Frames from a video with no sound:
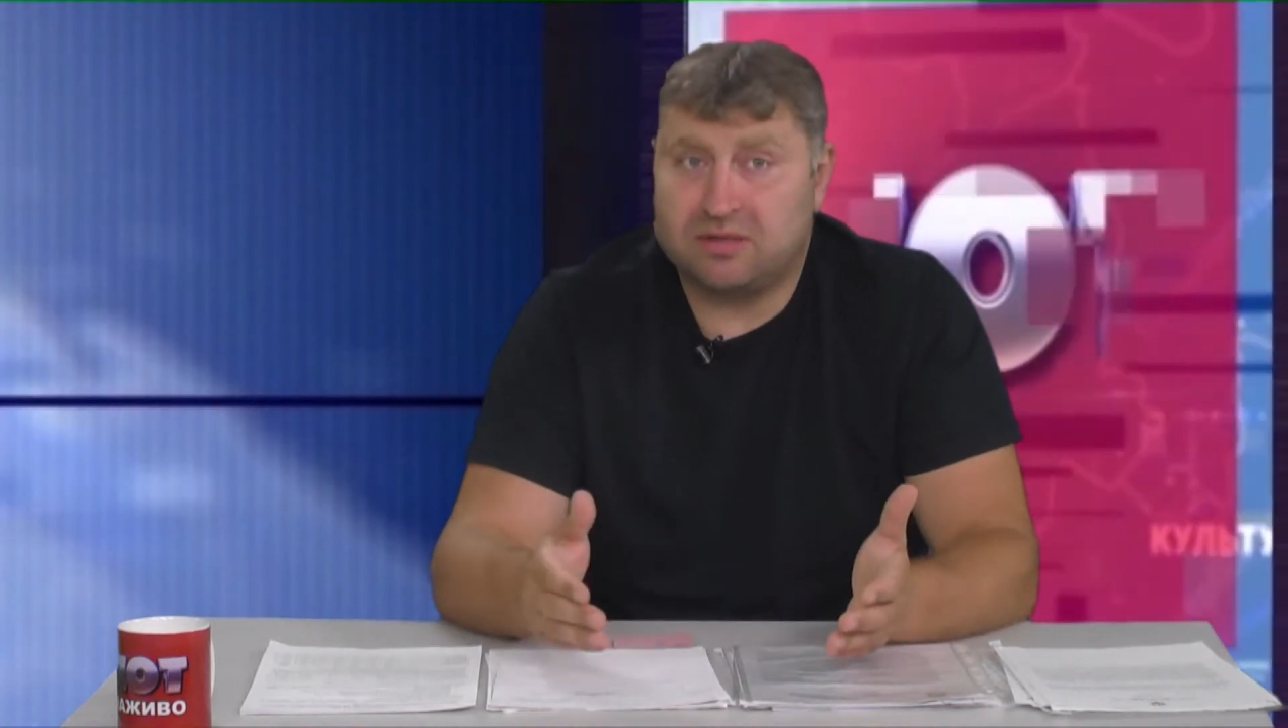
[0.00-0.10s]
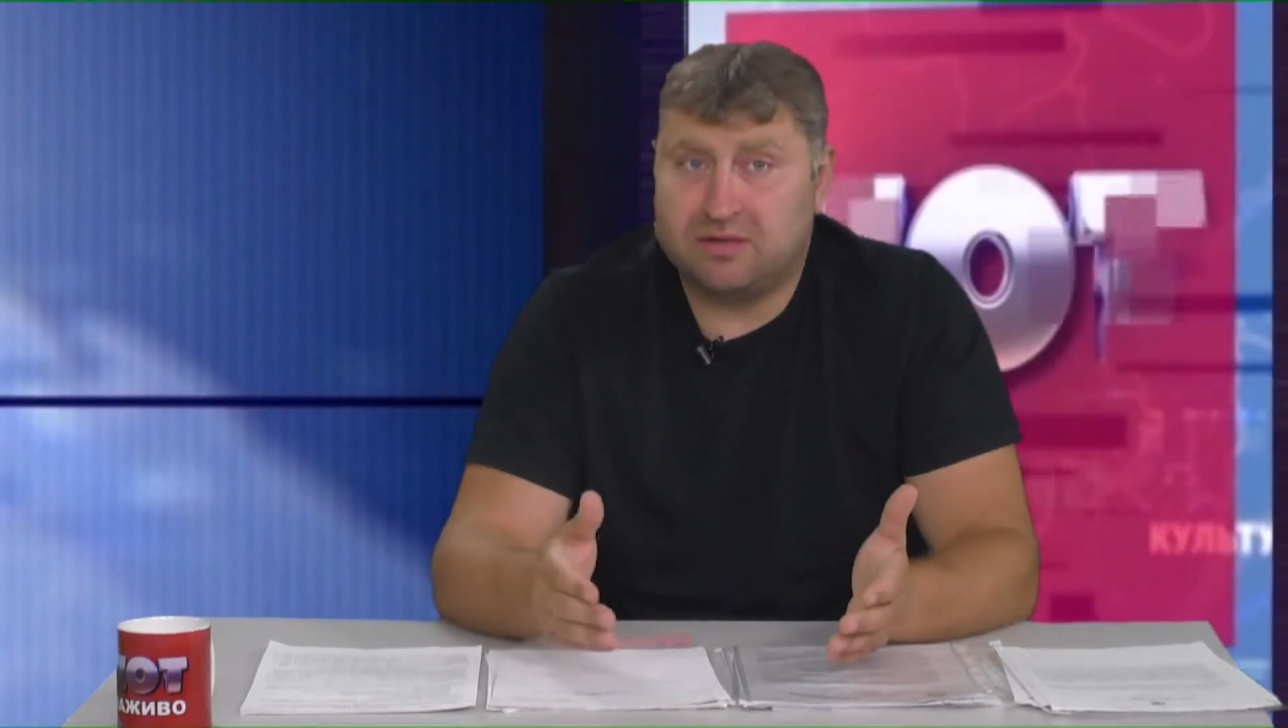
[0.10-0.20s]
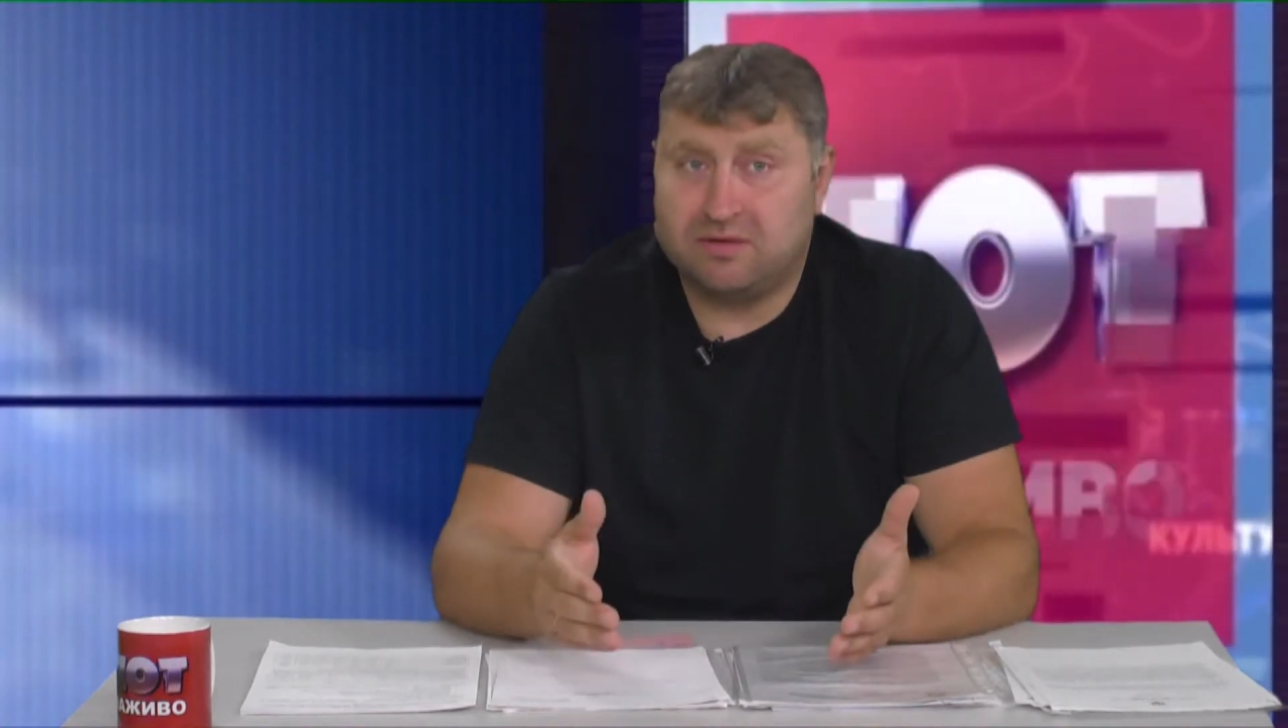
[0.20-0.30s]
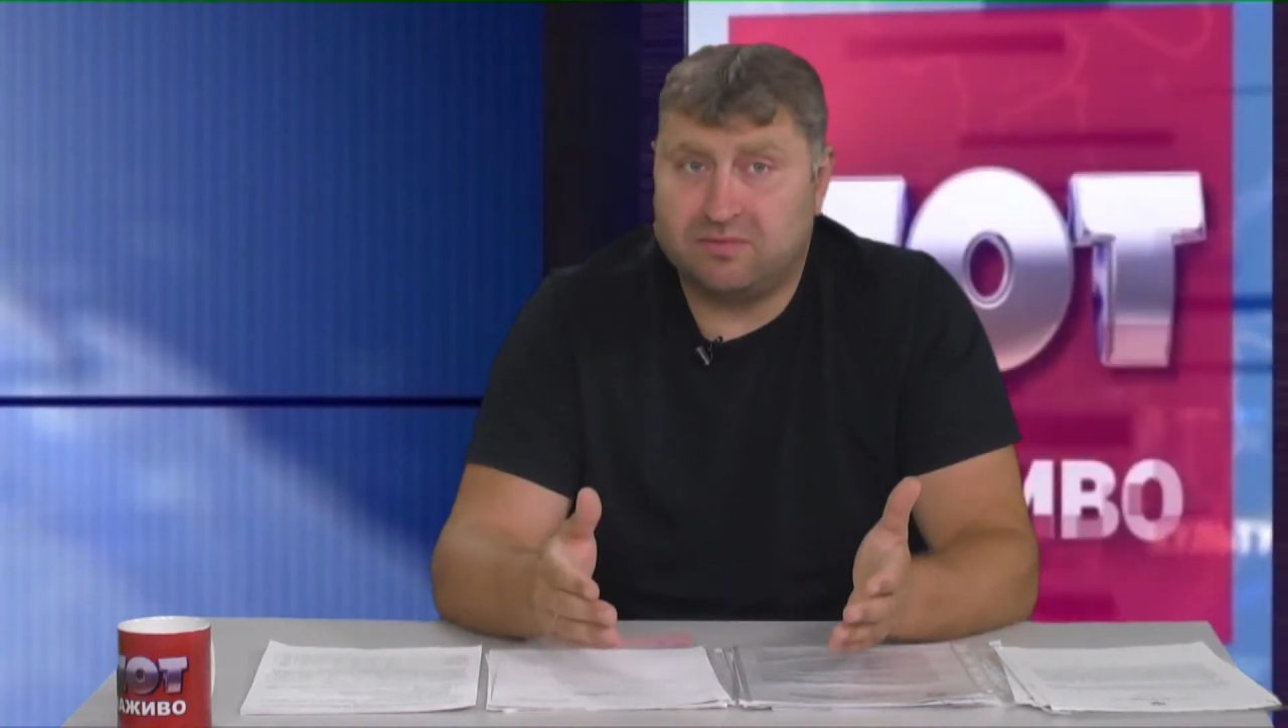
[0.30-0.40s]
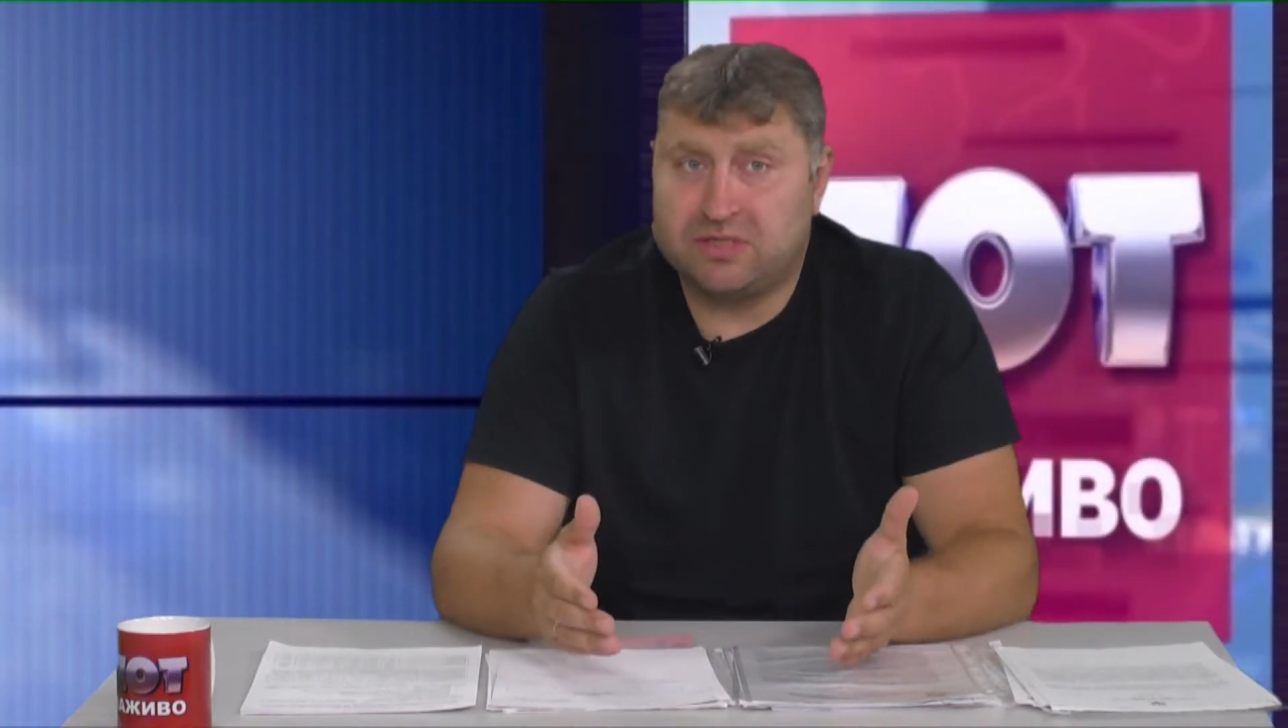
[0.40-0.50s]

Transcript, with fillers: э,